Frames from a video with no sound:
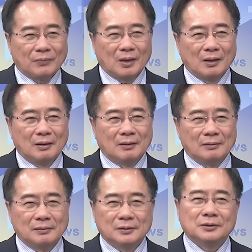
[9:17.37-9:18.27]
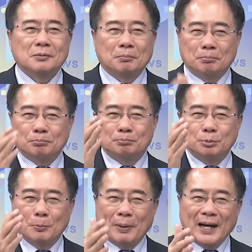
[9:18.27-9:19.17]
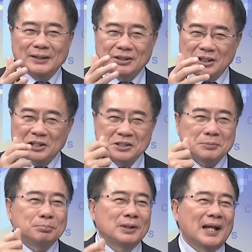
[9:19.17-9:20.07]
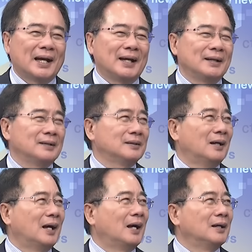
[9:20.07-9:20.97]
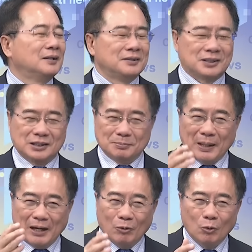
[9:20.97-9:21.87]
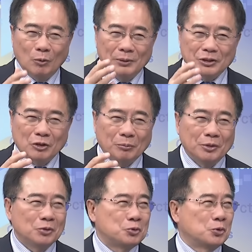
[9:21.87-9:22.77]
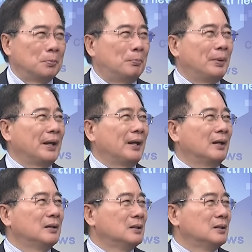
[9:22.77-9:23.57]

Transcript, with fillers: 对，提风不怕敌之不来，啊，只怕我们有没有准备。